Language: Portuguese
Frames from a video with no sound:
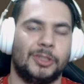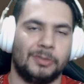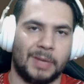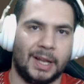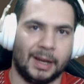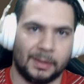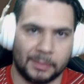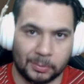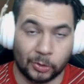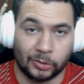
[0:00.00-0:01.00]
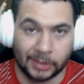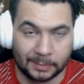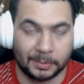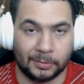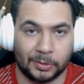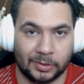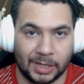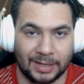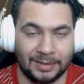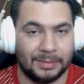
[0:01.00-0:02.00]
um vídeo bem legal para mostrar para
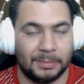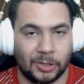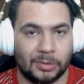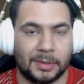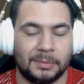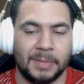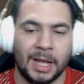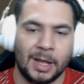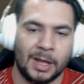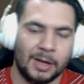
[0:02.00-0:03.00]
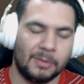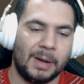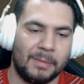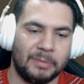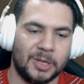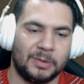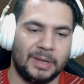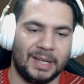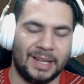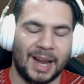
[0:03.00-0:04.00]
vocês. Pessoal, uma
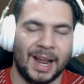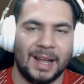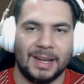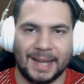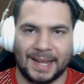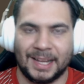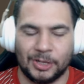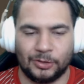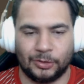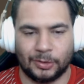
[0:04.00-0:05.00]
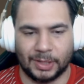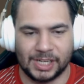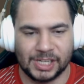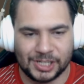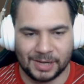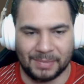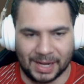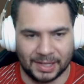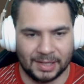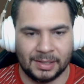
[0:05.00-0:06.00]
memecoin aí na rede Solana
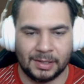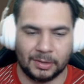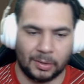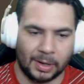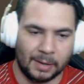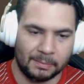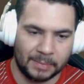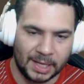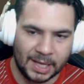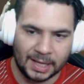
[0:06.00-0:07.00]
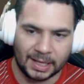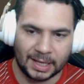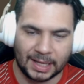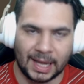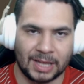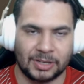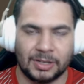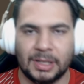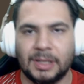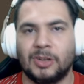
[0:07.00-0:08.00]
chamada Grumpy
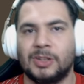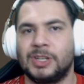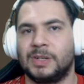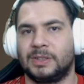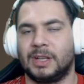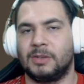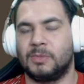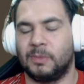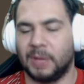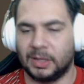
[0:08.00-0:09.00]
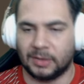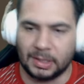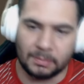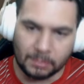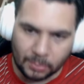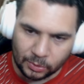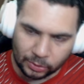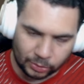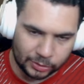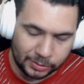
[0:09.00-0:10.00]
Cat. Então a gente está num momento aí
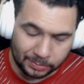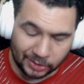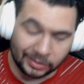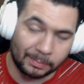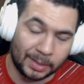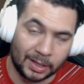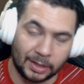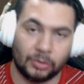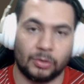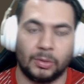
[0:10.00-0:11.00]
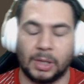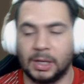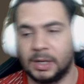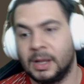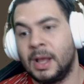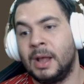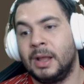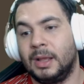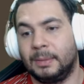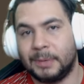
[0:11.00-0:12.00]
muito otimista para a rede Solana
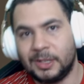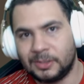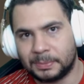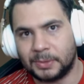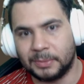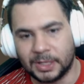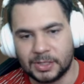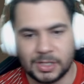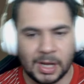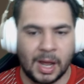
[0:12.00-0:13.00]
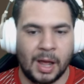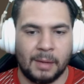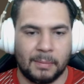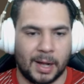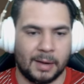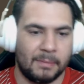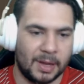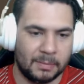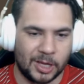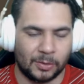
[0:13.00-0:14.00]
e principalmente para
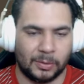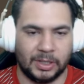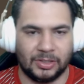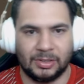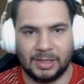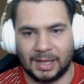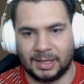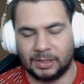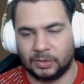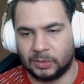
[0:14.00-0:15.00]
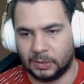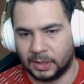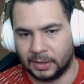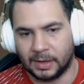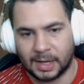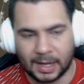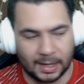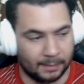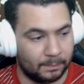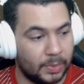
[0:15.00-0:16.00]
memecoins na rede Solana.
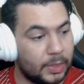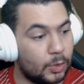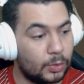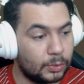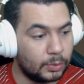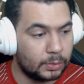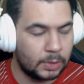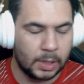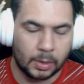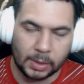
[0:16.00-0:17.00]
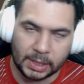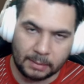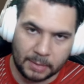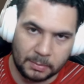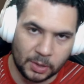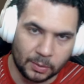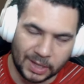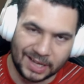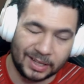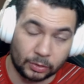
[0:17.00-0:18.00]
Cara, tudo quanto é
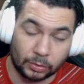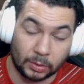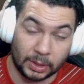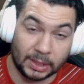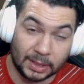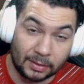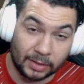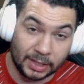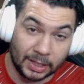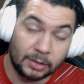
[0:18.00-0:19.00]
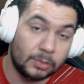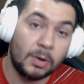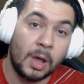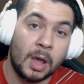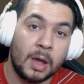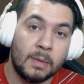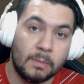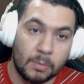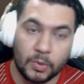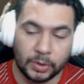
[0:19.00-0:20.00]
memecoin na rede Solana tá vendendo
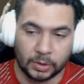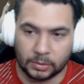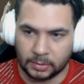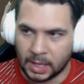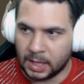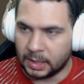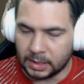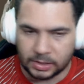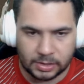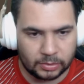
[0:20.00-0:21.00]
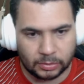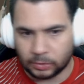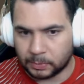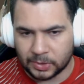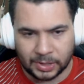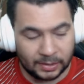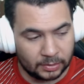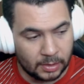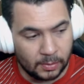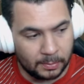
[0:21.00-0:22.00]
muito. E disso, dos
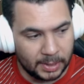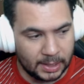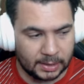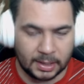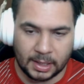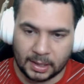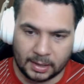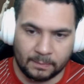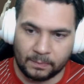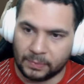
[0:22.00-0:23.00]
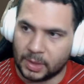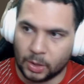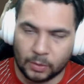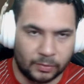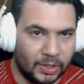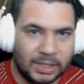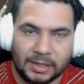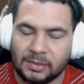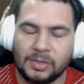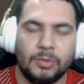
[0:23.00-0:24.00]
projetos que eu acompanhei aqui, cara,
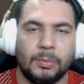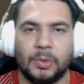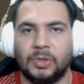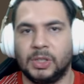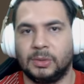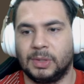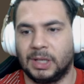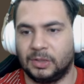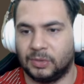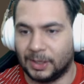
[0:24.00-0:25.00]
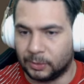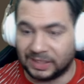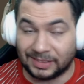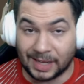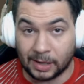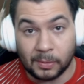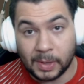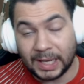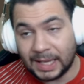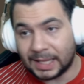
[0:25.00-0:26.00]
95% deles valorizaram
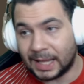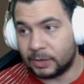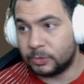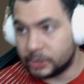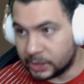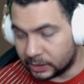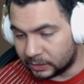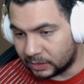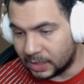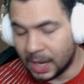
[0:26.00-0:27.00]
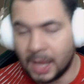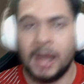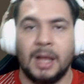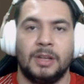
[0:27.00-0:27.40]
e deram chance